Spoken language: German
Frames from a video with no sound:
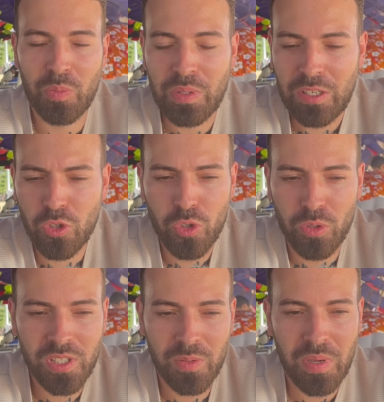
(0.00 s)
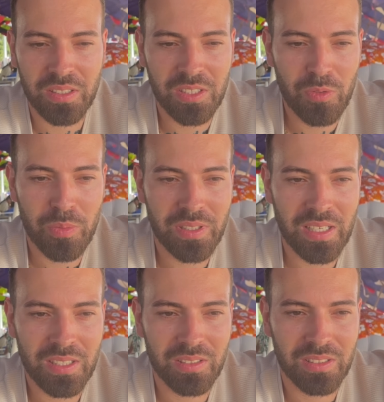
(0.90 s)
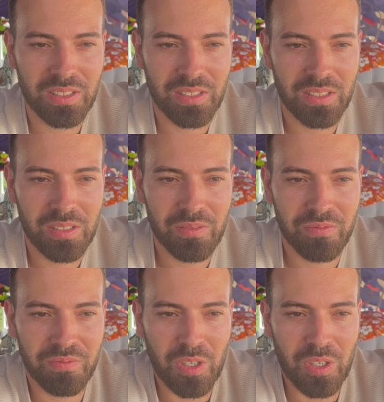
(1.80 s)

wird mich jetzt schon stutzig machen. Ich will mir denken, äh,